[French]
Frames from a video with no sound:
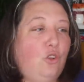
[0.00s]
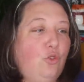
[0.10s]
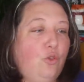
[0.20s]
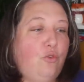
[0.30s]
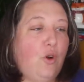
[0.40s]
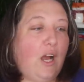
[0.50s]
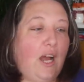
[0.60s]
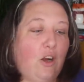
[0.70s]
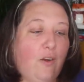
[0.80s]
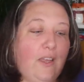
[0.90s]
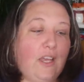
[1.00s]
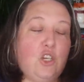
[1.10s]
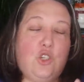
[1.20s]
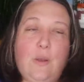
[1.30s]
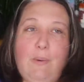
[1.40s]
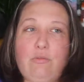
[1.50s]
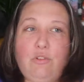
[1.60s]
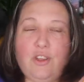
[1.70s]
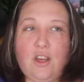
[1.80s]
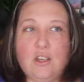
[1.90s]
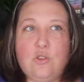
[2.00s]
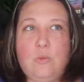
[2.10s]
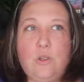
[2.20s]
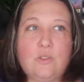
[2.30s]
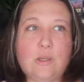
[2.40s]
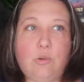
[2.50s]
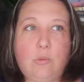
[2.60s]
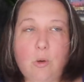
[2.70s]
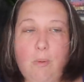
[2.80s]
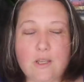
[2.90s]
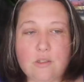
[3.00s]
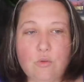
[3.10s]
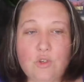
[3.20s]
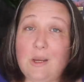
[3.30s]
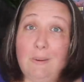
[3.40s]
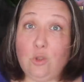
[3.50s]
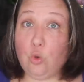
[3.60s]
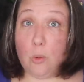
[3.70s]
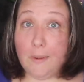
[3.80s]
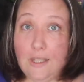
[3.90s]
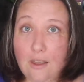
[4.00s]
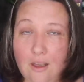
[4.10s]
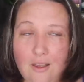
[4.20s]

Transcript: Donc voilà. Alors, je vais pas vous faire un résumé tout simplement parce que j'ai pas tout compris.